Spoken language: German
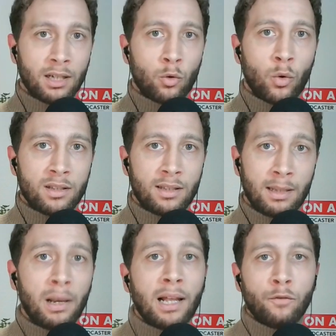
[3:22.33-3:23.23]
mhm. äh, quasi
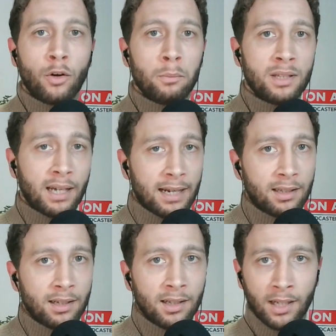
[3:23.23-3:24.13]
die Plattform
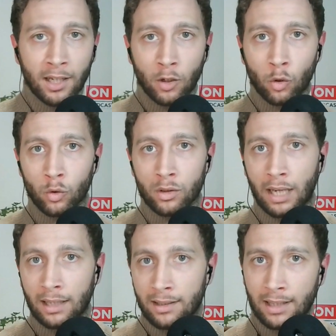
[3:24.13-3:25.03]
direkt und
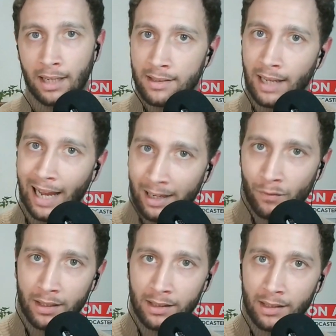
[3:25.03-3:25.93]
kann das Ganze
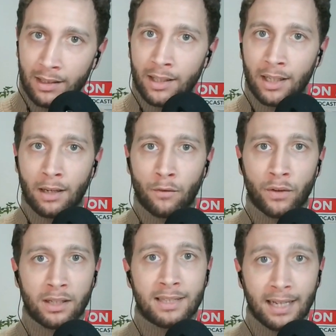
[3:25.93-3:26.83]
anwenden.
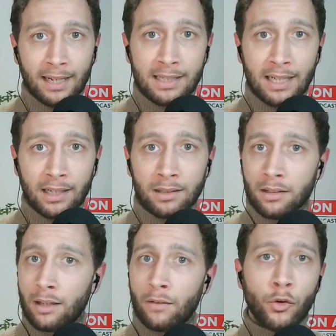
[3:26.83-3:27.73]
Finde ich sehr genial
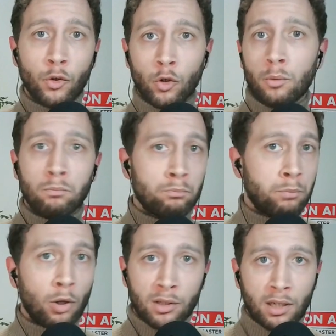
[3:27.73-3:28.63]
für
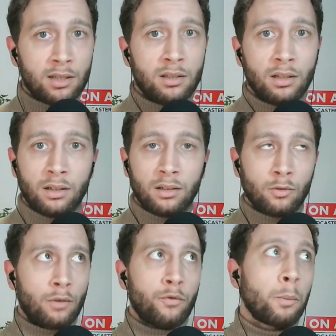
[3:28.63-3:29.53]
Podcaster
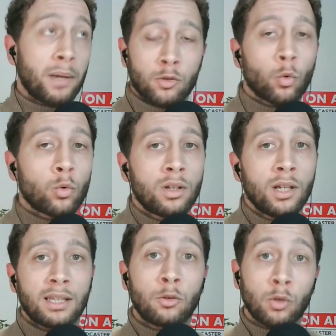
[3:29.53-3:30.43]
oder für Personen,
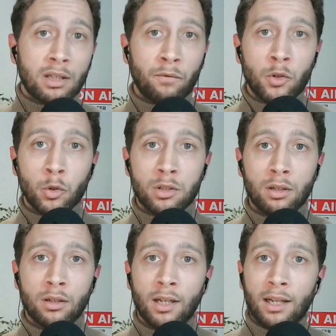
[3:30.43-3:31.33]
die du
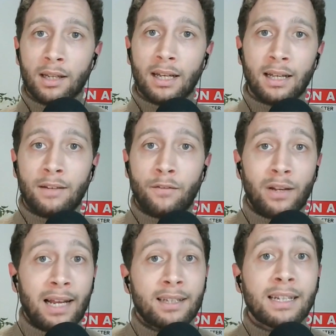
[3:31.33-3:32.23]
interviewst, äh, die
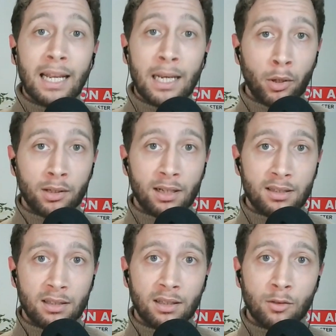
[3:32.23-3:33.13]
vielleicht keine
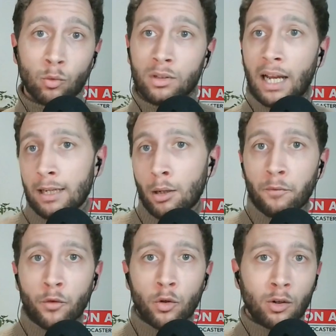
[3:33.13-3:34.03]
Podcaster sind und keine
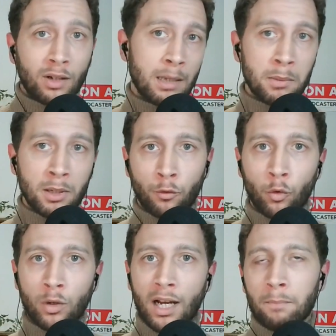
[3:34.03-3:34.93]
Kopfhörer und keine
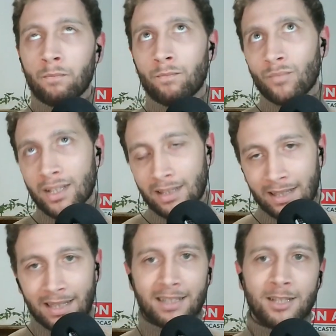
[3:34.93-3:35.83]
Mikrofone haben, was
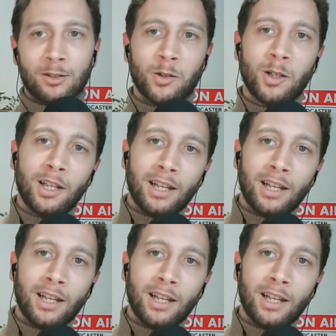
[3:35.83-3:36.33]
nicht ganz so